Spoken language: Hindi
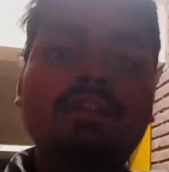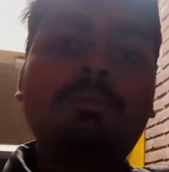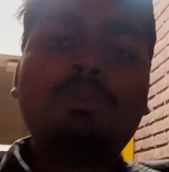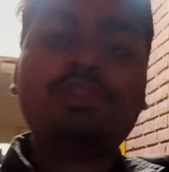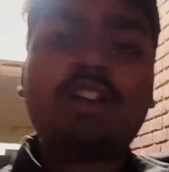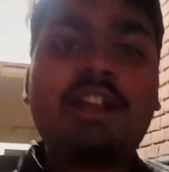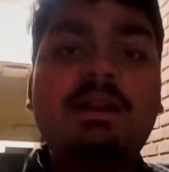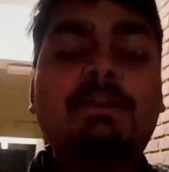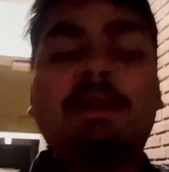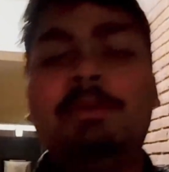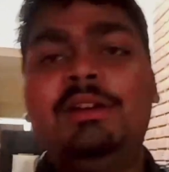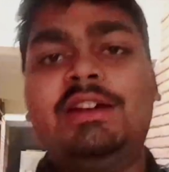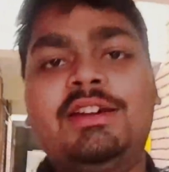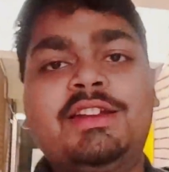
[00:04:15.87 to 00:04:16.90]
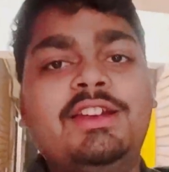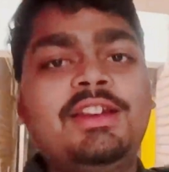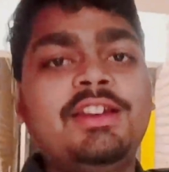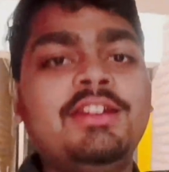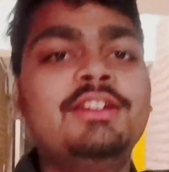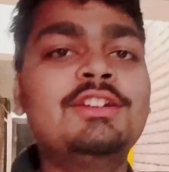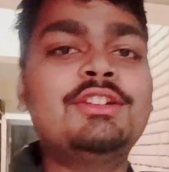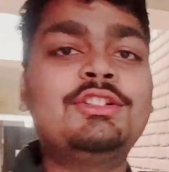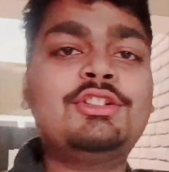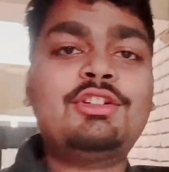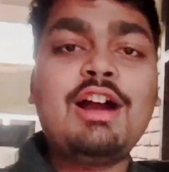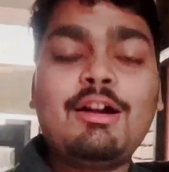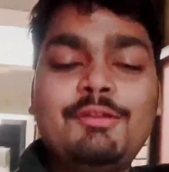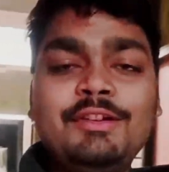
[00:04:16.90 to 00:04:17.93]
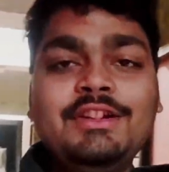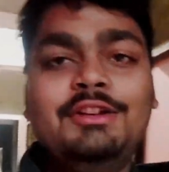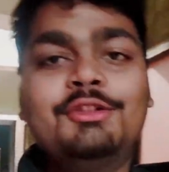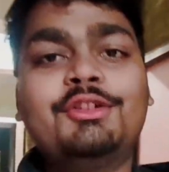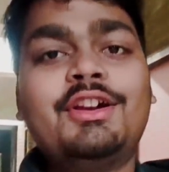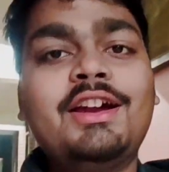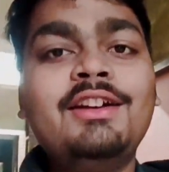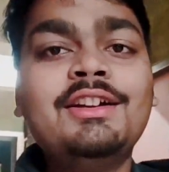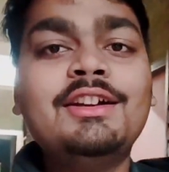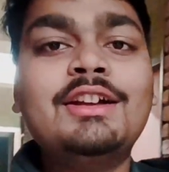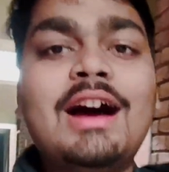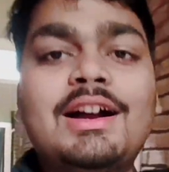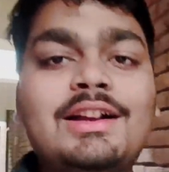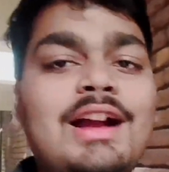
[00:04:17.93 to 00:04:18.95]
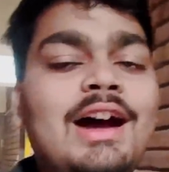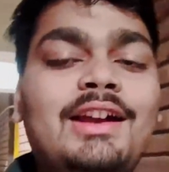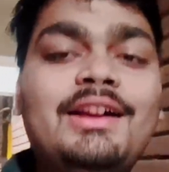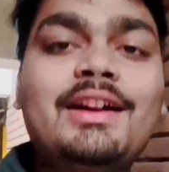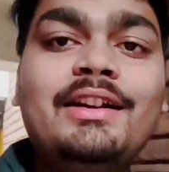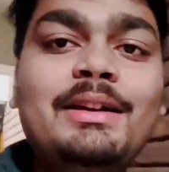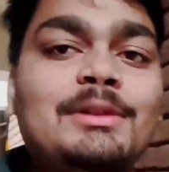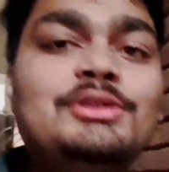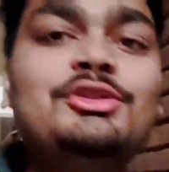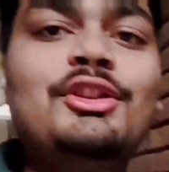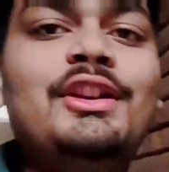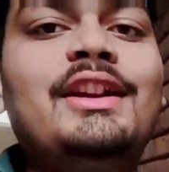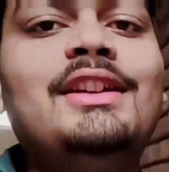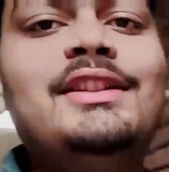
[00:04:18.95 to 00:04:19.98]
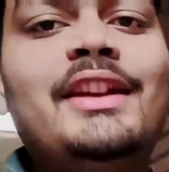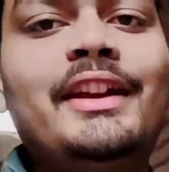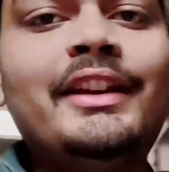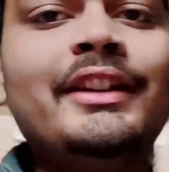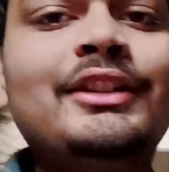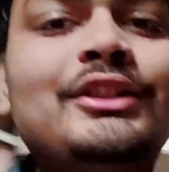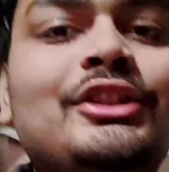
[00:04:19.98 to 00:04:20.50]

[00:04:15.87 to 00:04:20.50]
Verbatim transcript: आज हम लोग जा रहे हैं बैडमिंटन खेलने तो काफ़ी दिन हो गया आज खाना खा के बस तुरंत निकल जाएंगे